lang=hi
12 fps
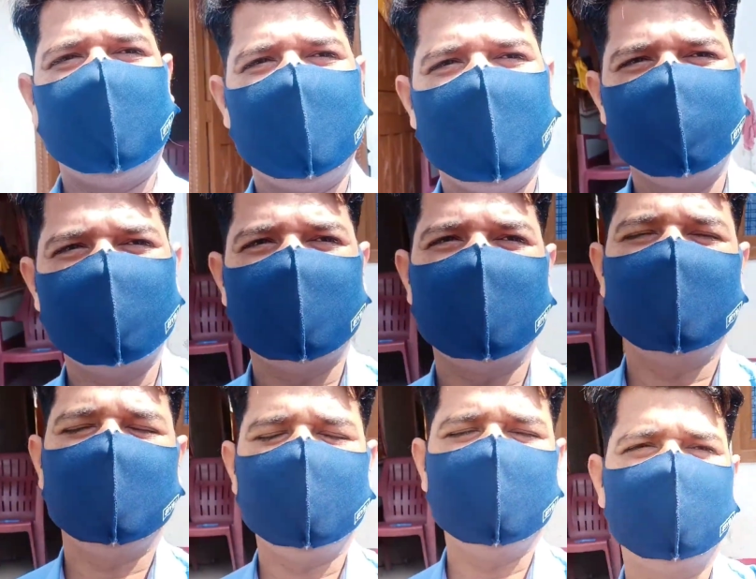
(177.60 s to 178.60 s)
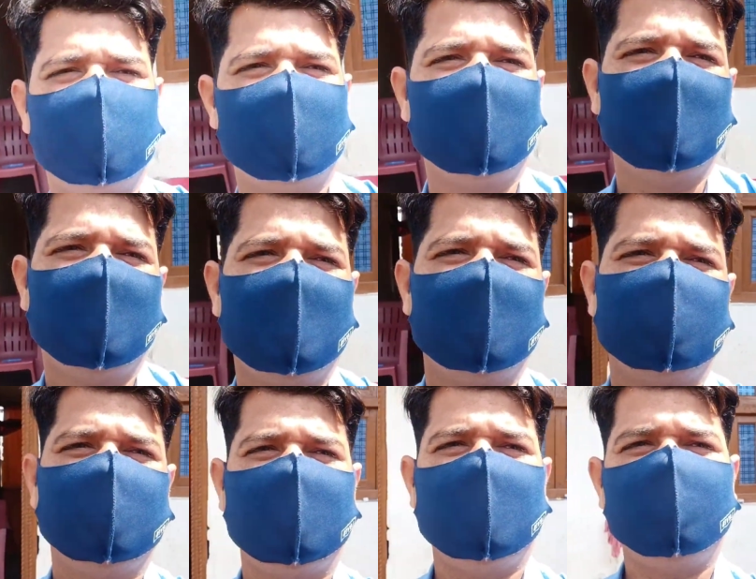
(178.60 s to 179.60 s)
अरे गाइज मुझे
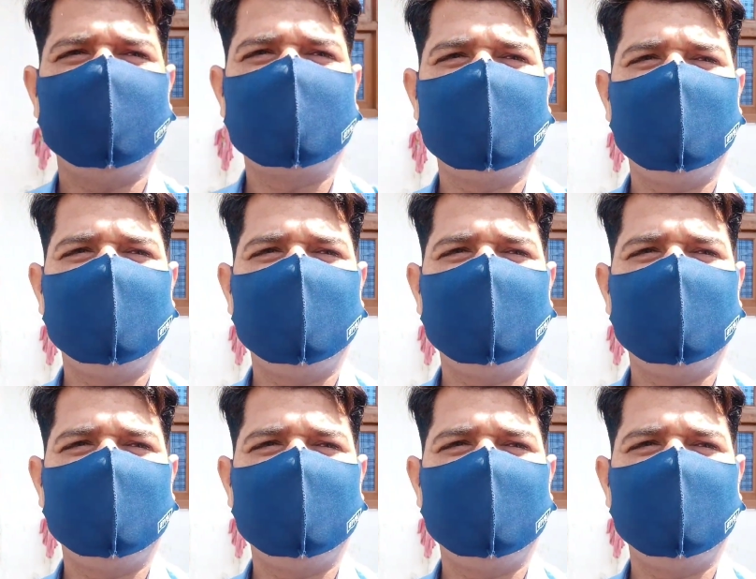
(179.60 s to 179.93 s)
जाना पड़